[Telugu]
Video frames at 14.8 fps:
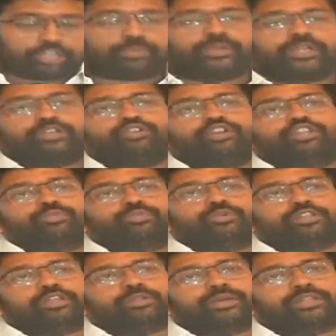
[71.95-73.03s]

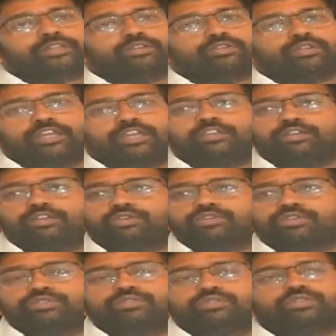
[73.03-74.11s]
మాట్లాడుతున్నారంటూ జక్కంపూడి
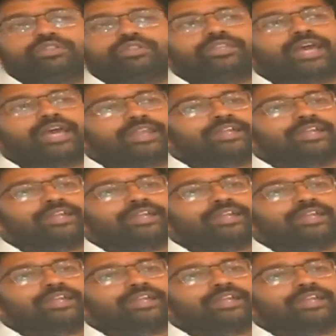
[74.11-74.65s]
రాజాపై మండిపడ్డం